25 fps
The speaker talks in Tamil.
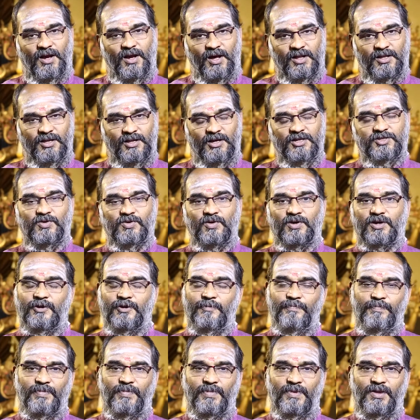அதுதான்
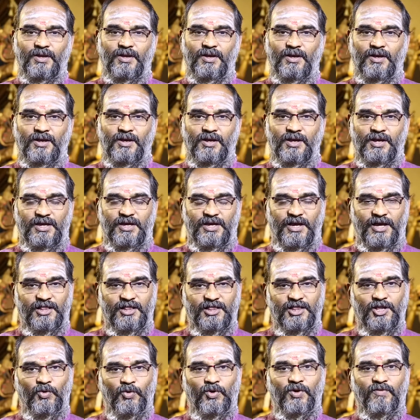சொல்கிறேன்
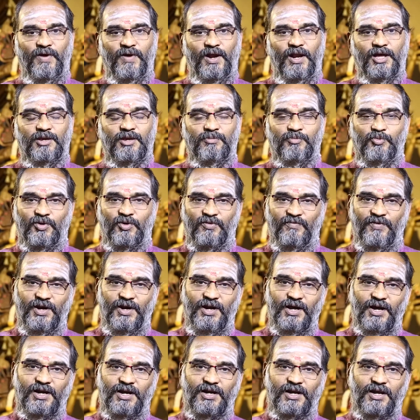எந்த ஒரு வேலைக்கும் இப்போ ஒரு
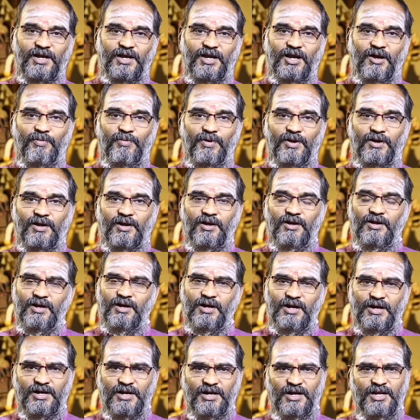வீடு கட்டுறீங்க அப்படின்னா
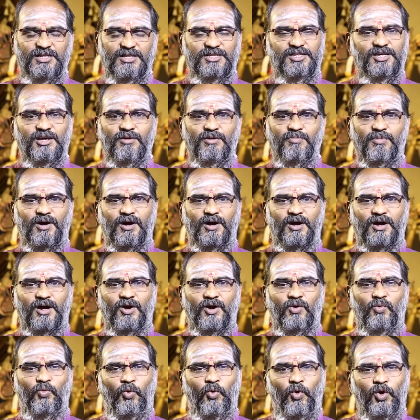
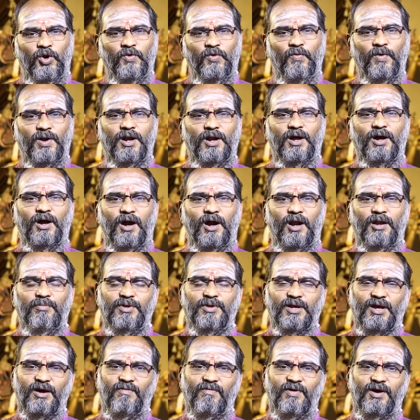நிச்சயமாக ஒரு வருட காலம்
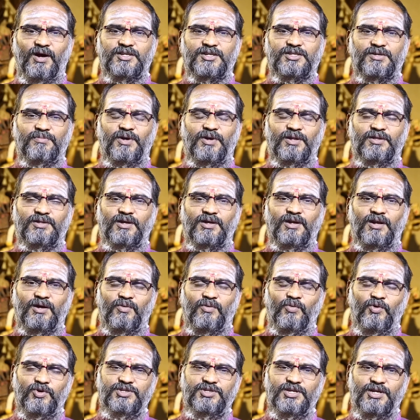நீங்கள் அவகாசம்
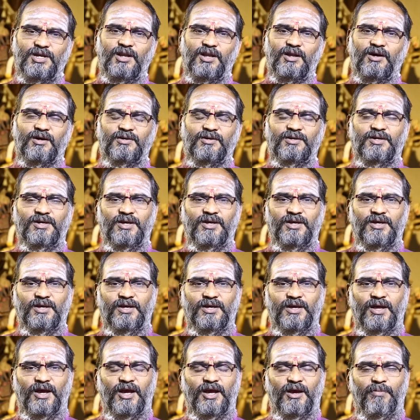எடுத்துக்கலாம் யோசிக்கலாம்
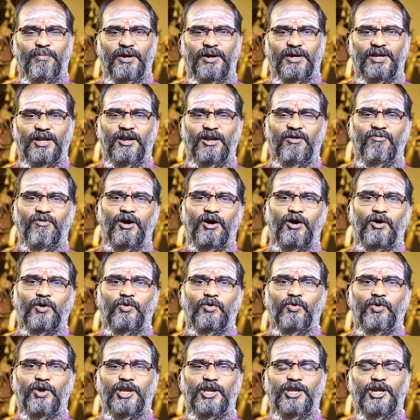எங்கே மெட்டீரியல்
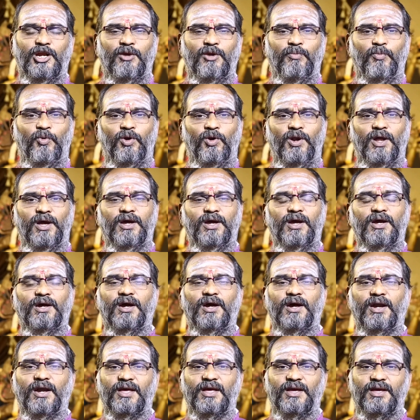வாங்கணும் என்னென்ன பொருள்
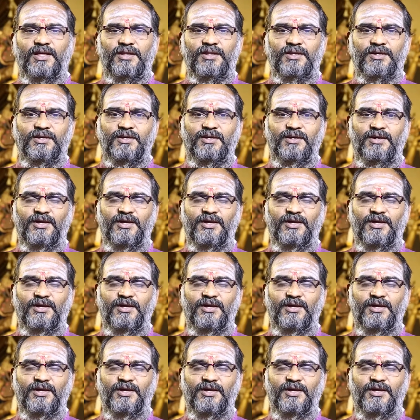எங்கெங்கே கிடைக்கிது